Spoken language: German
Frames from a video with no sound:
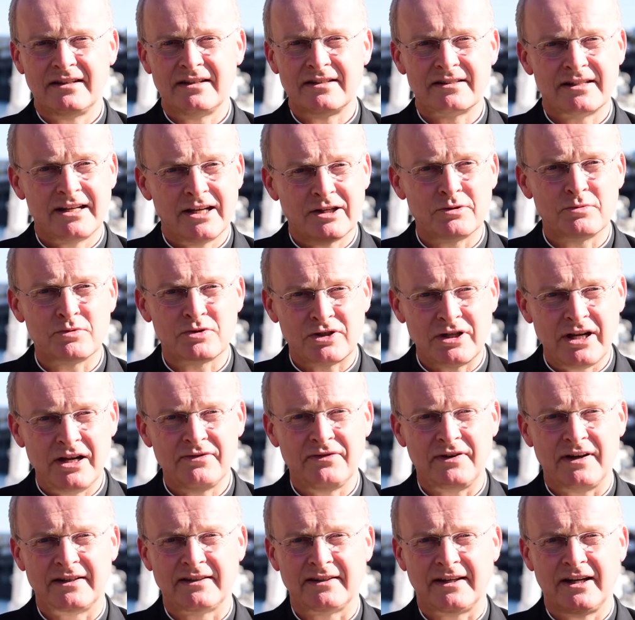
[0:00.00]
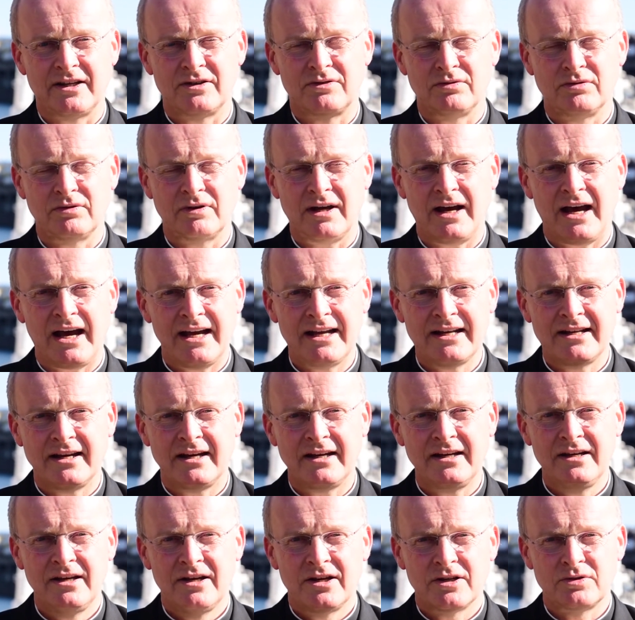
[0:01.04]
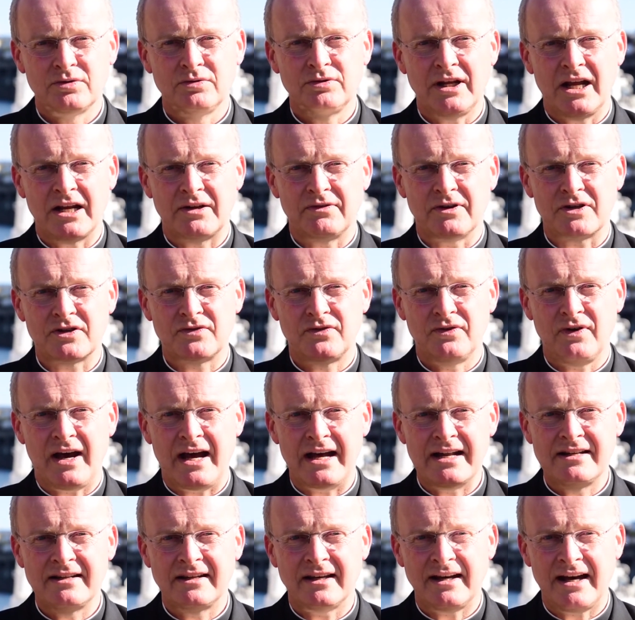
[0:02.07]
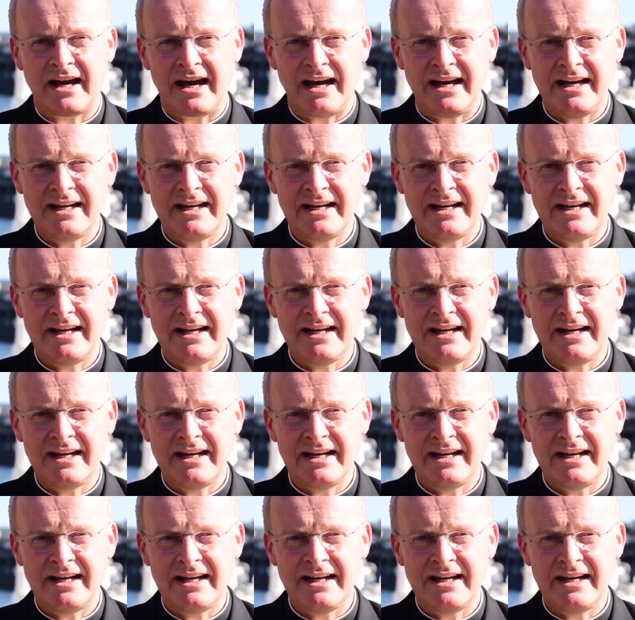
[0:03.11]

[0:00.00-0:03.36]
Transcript: Es geht um Stellvertretung. Einer tut etwas für andere,